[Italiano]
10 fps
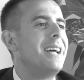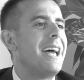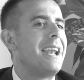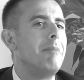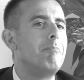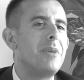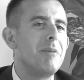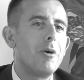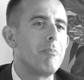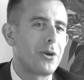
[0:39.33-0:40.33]
era il
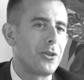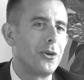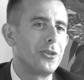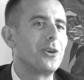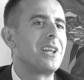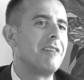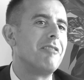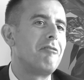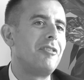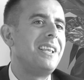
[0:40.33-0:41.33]
primo prodotto che
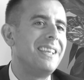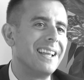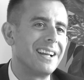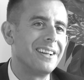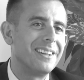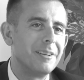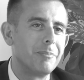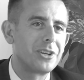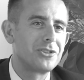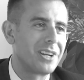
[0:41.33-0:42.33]
dava ai figli da, eh,
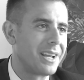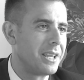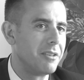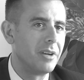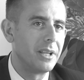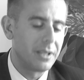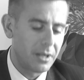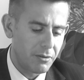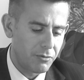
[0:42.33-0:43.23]
per cercare di vendere.